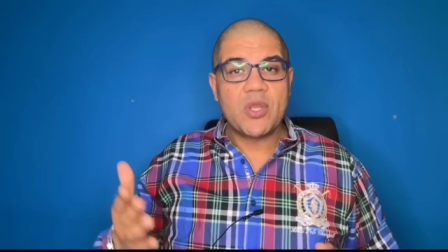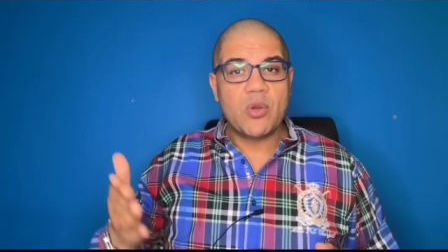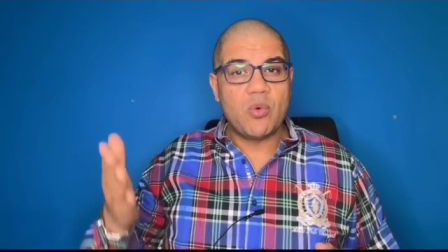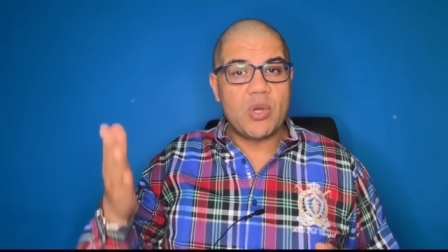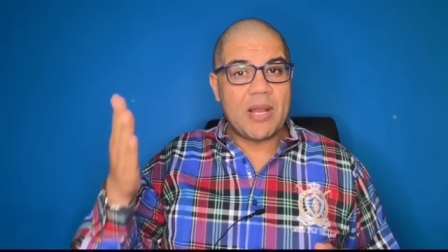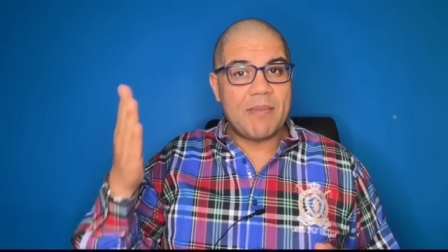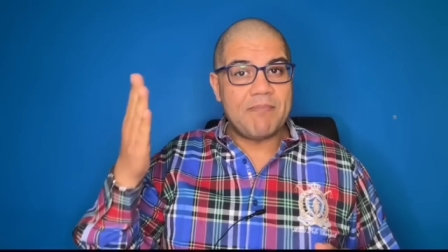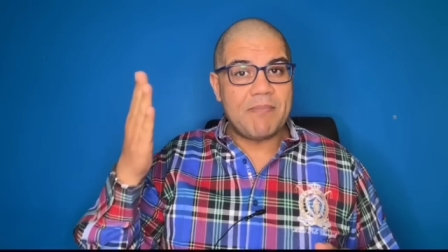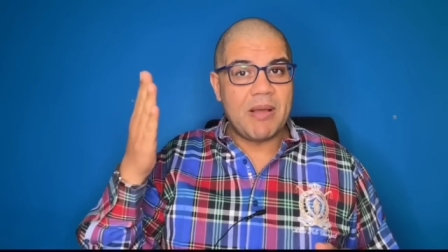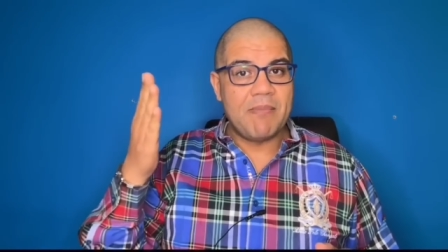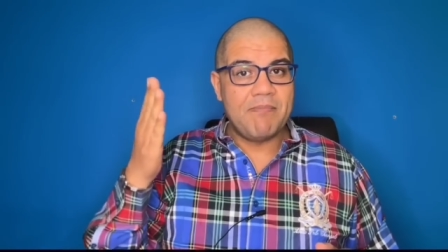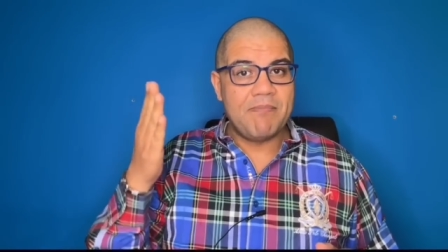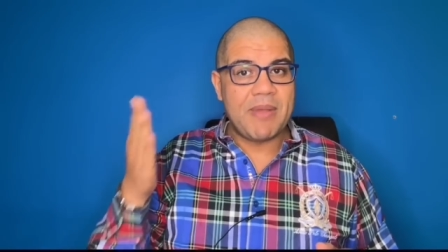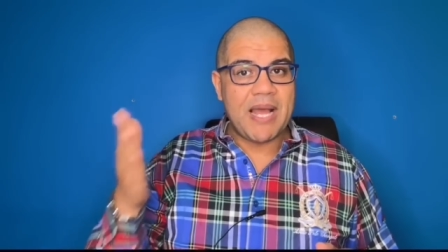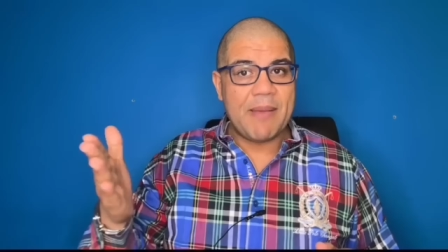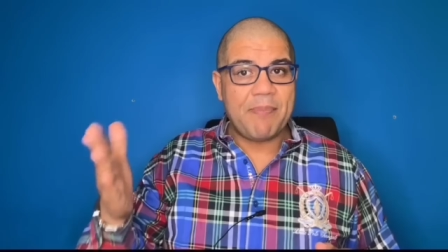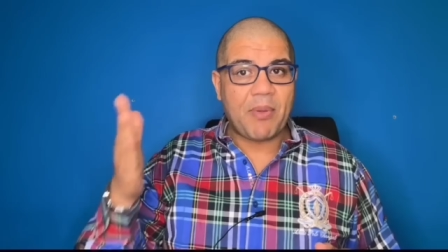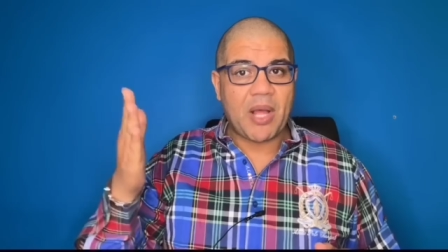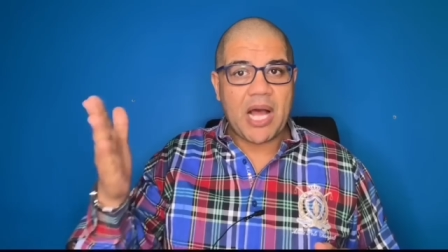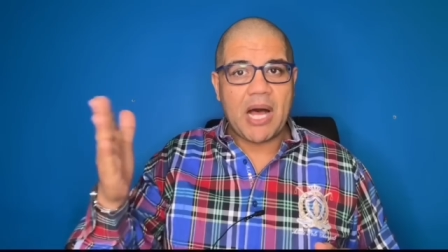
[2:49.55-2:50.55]
ولما
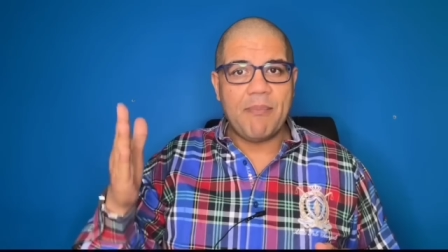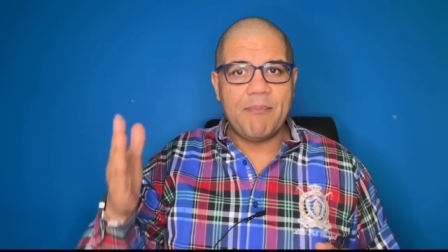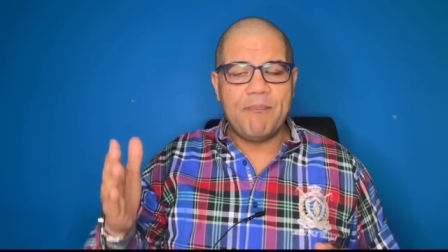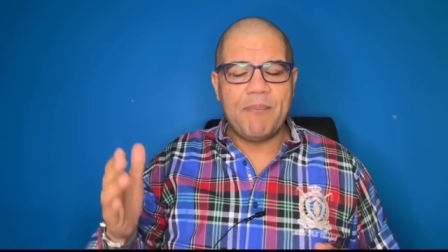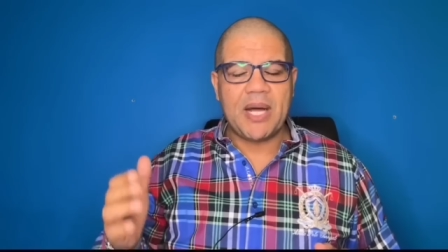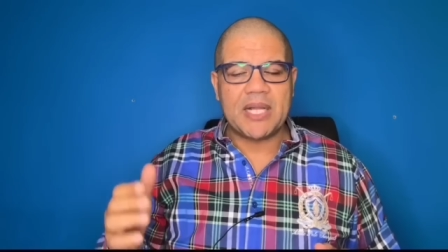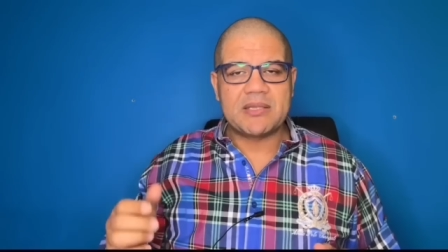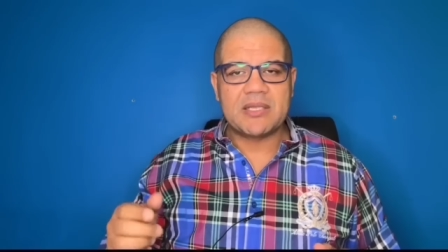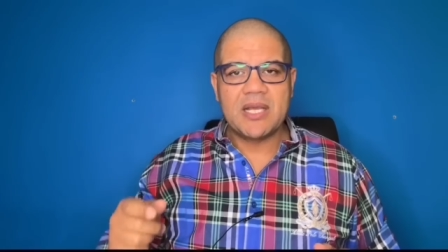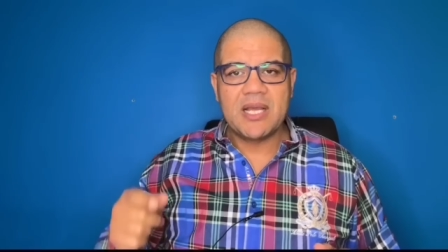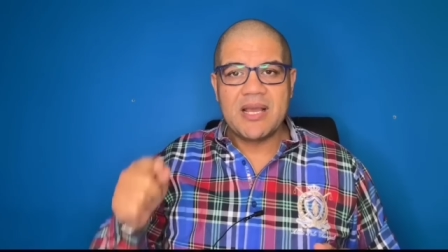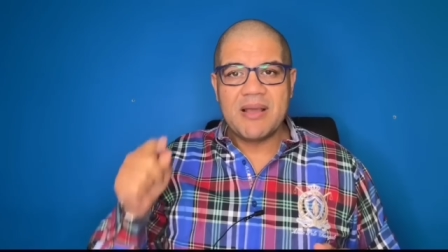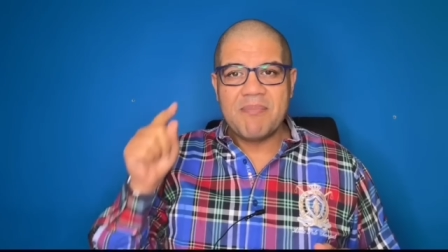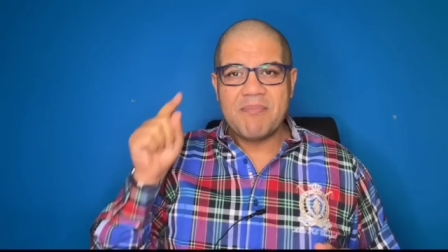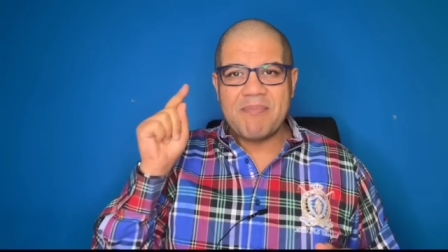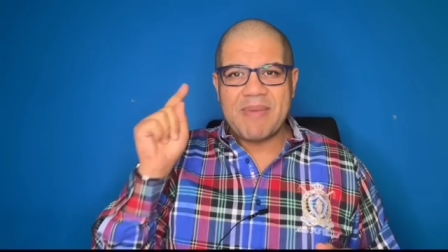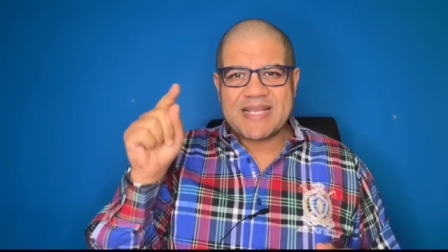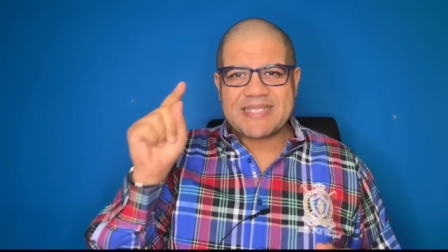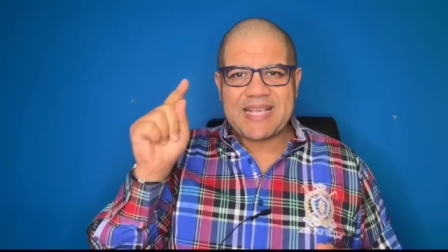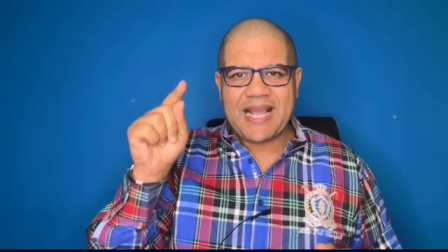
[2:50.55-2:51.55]
الباب خبط
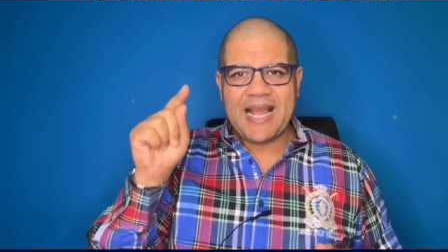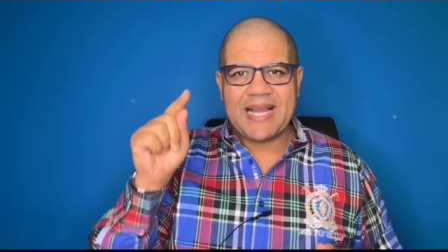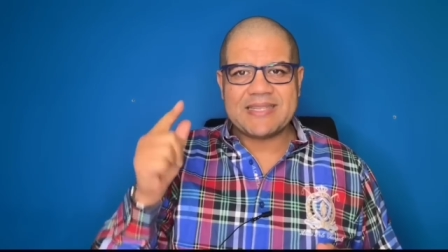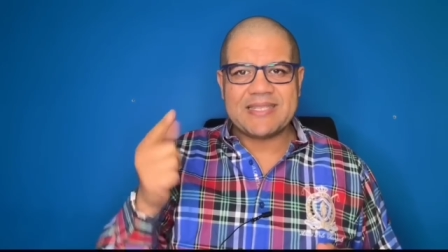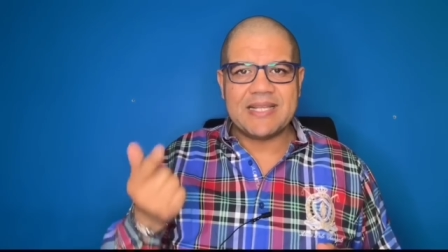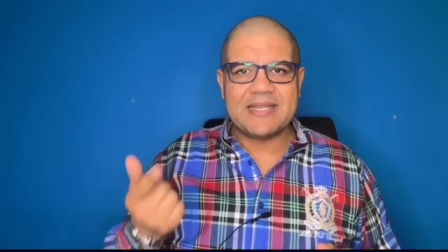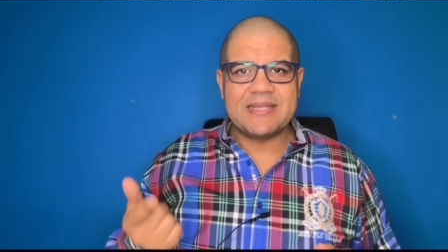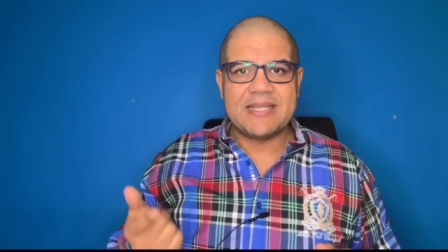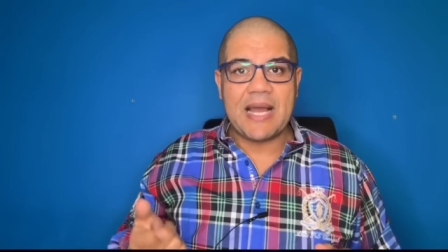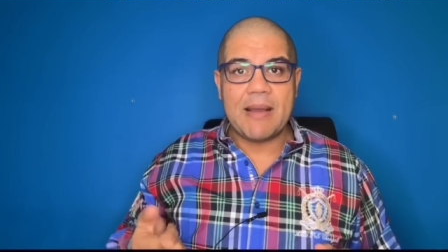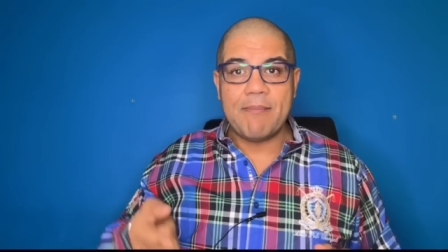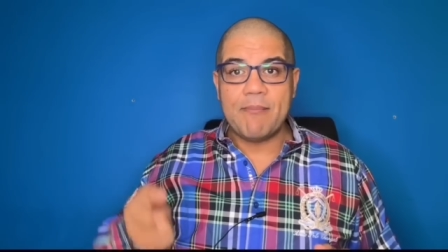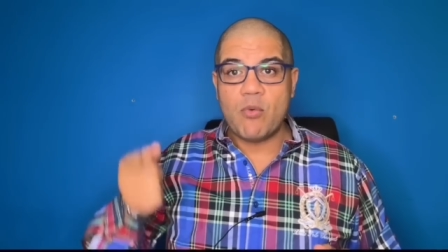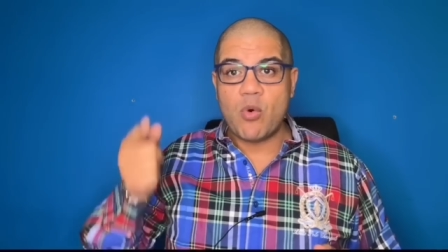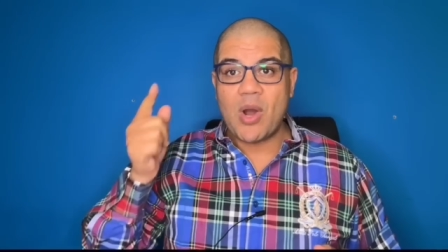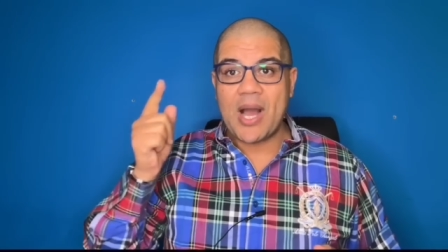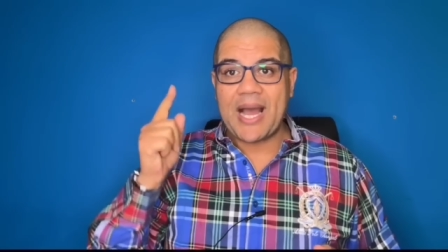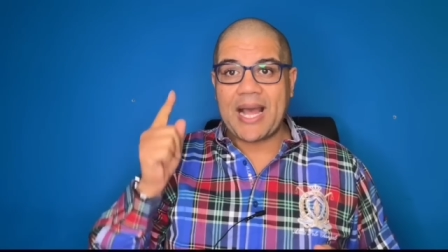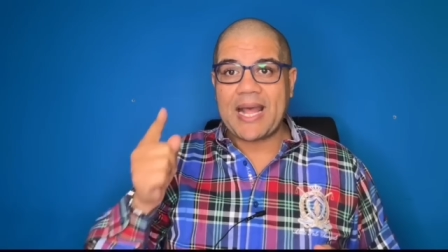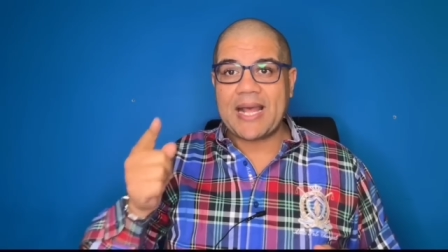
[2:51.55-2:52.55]
مسحت الدم
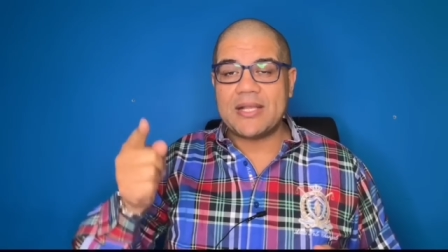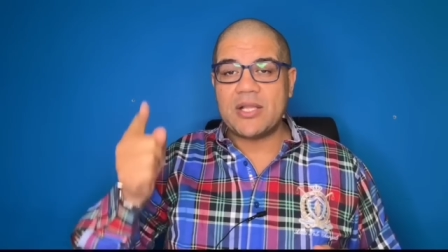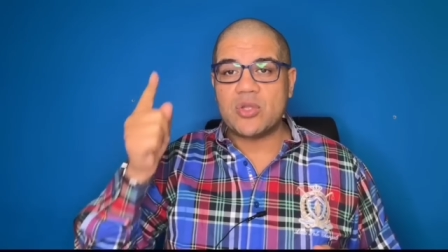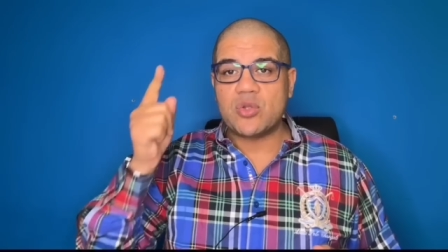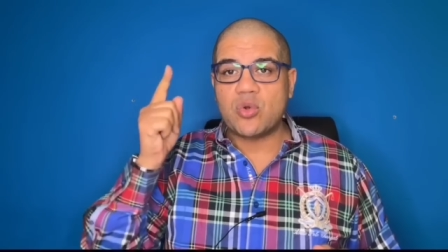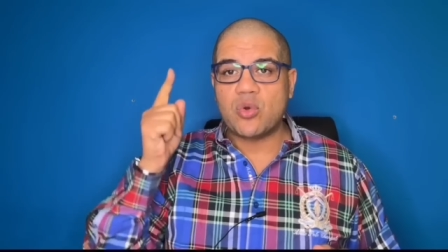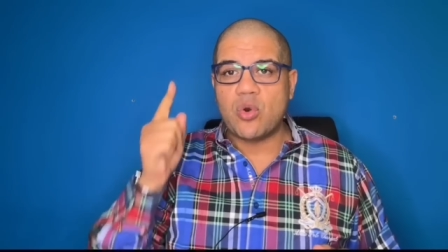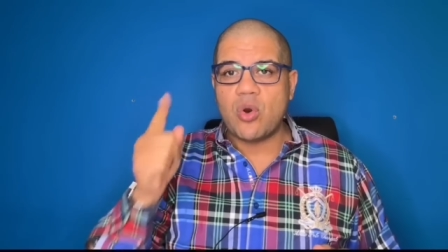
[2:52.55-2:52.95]
واخدت